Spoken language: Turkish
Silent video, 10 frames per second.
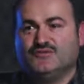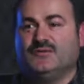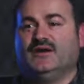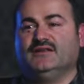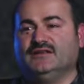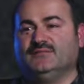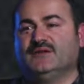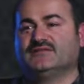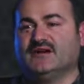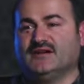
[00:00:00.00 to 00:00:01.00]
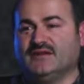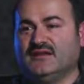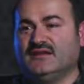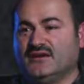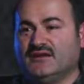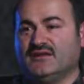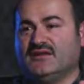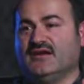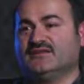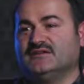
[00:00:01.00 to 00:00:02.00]
şüphe edilmez zaten. Kader
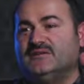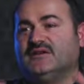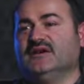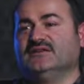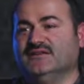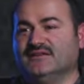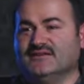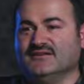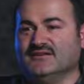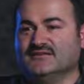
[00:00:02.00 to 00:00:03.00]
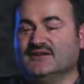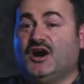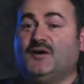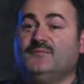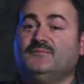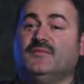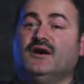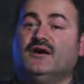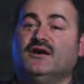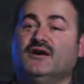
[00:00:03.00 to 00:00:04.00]
her zaman adildir.
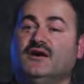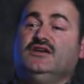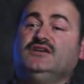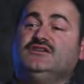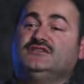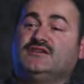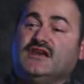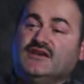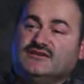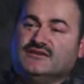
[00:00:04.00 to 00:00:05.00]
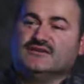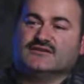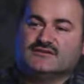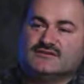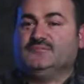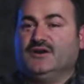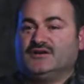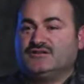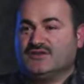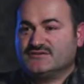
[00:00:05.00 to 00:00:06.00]
Ama iş değişir.
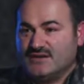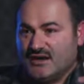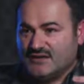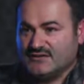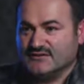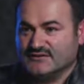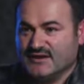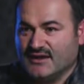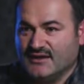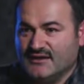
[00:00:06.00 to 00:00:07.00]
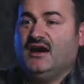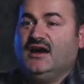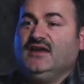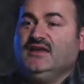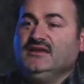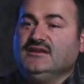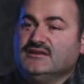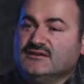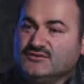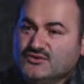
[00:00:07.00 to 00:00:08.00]
Başkası hakkında
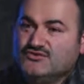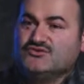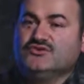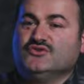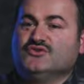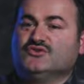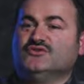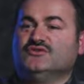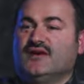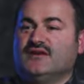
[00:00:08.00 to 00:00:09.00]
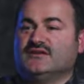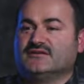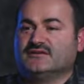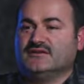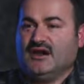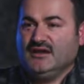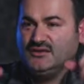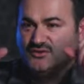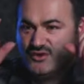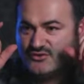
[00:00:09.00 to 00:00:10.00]
aynı düsturu kullanır,
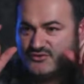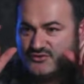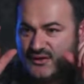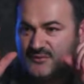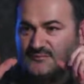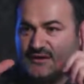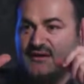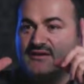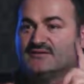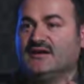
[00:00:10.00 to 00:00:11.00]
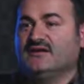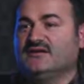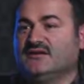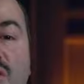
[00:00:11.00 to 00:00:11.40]
aynı gözlükten bakarsak